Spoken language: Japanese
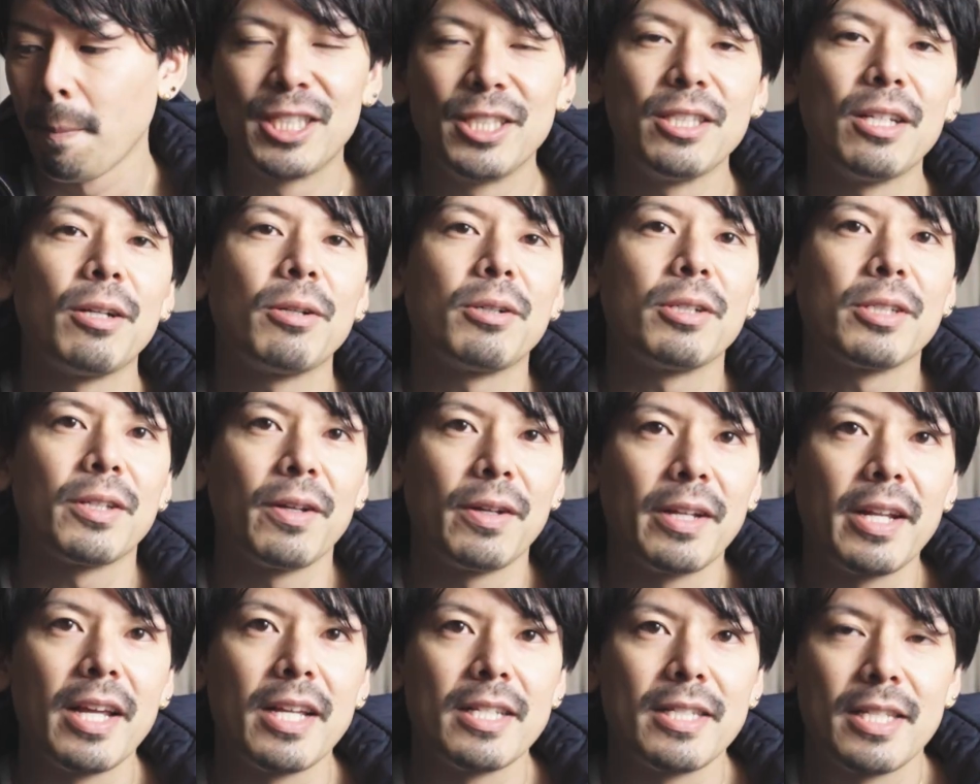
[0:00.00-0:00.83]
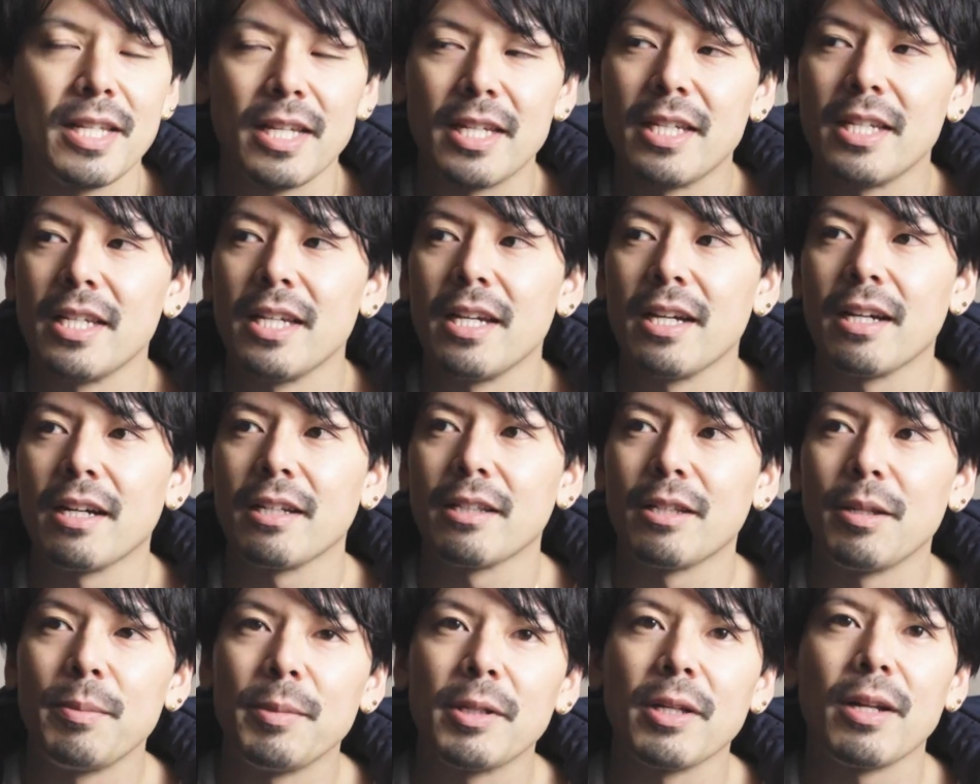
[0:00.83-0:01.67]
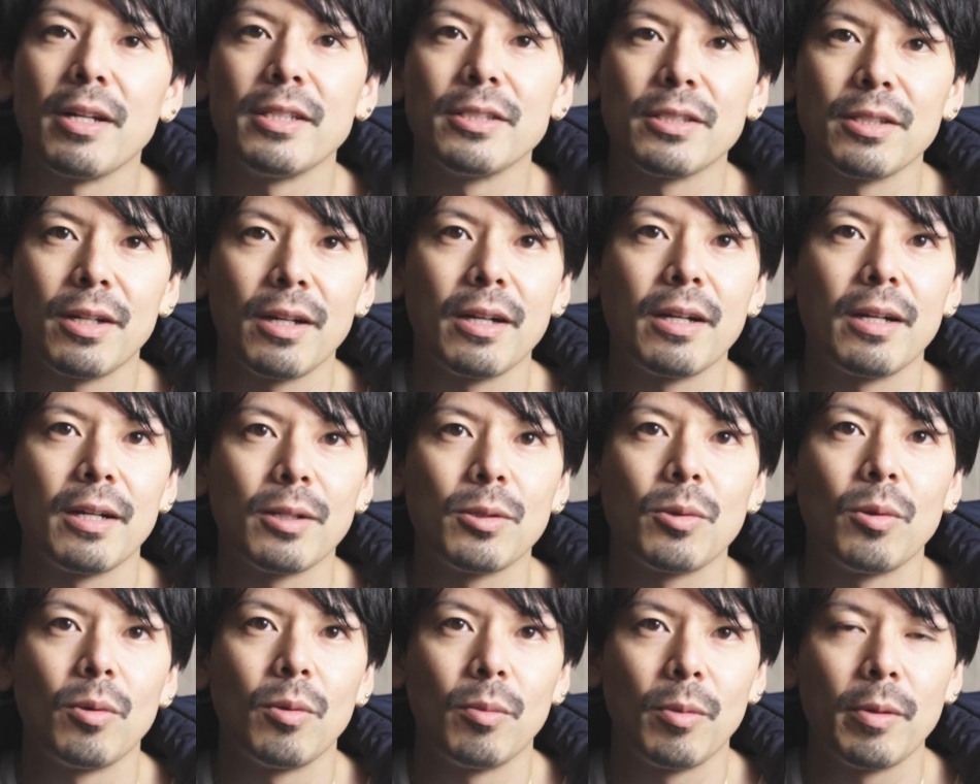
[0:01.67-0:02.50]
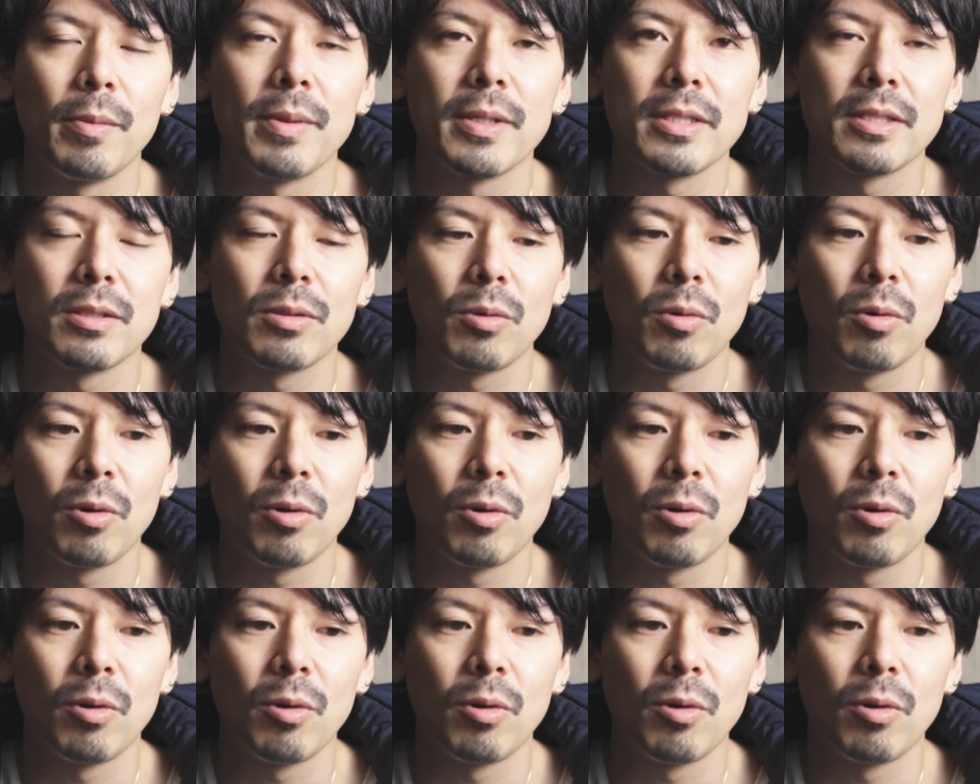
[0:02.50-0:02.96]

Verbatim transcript: 気になる方はね、是非買ってみたらいいんじゃないかなと思います。